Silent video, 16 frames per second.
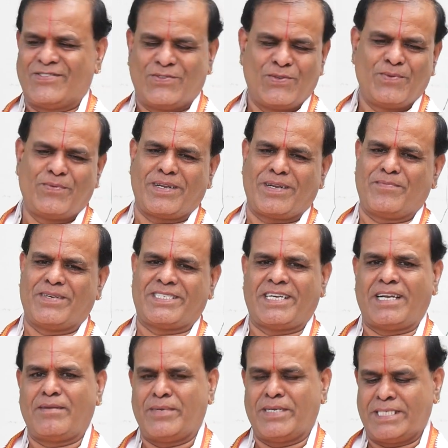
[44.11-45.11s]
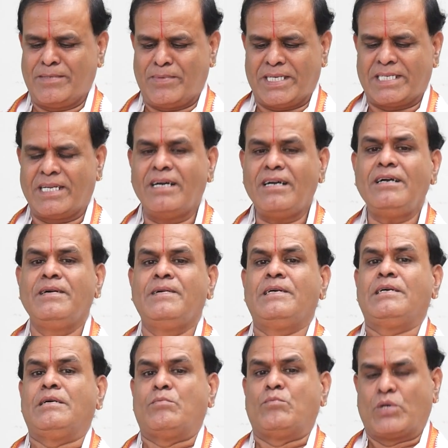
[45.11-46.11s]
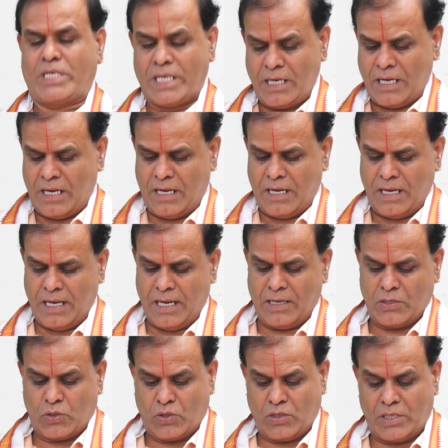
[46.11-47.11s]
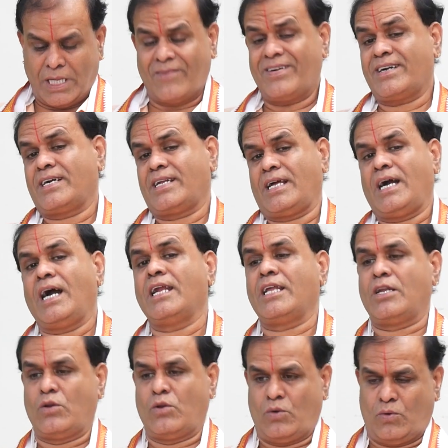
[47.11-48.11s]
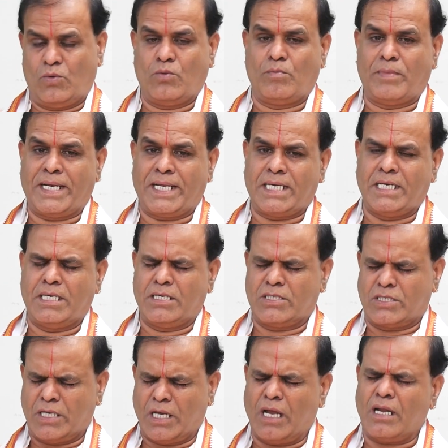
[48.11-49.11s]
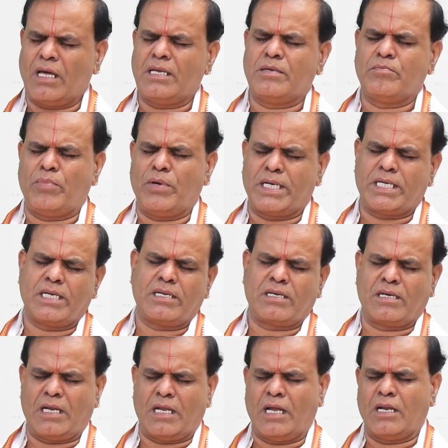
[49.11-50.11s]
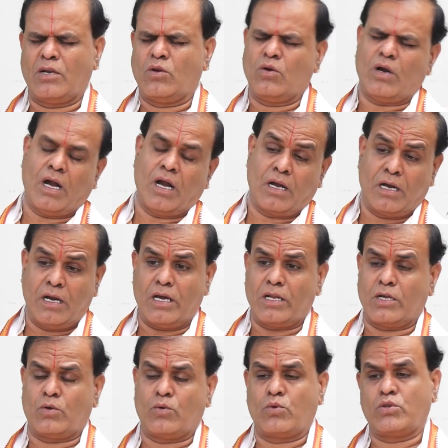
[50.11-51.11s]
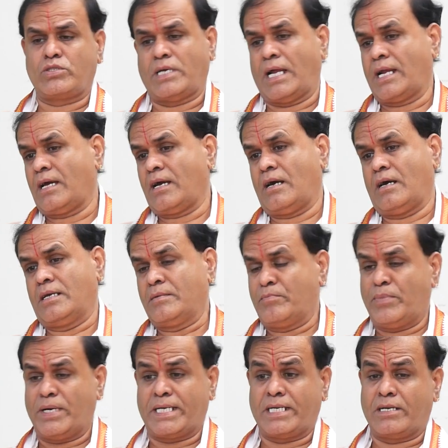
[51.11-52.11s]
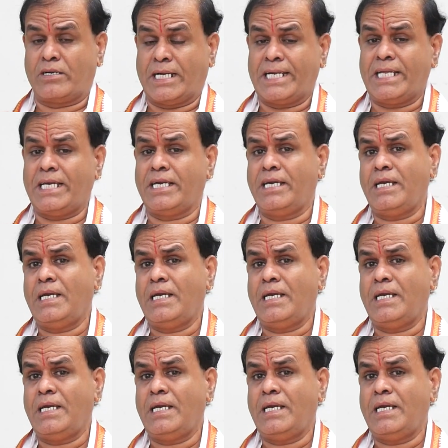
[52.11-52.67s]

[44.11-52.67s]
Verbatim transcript: సూపర్ అమ్మ చాలా మంచి ప్రశ్న ముఖ్యంగా నవగ్రహాలలో మనకి చాలా ఇంపార్టెంట్ గ్రహాలలో అంగారకుడు చాలా ఇంపార్టెంట్ అంటే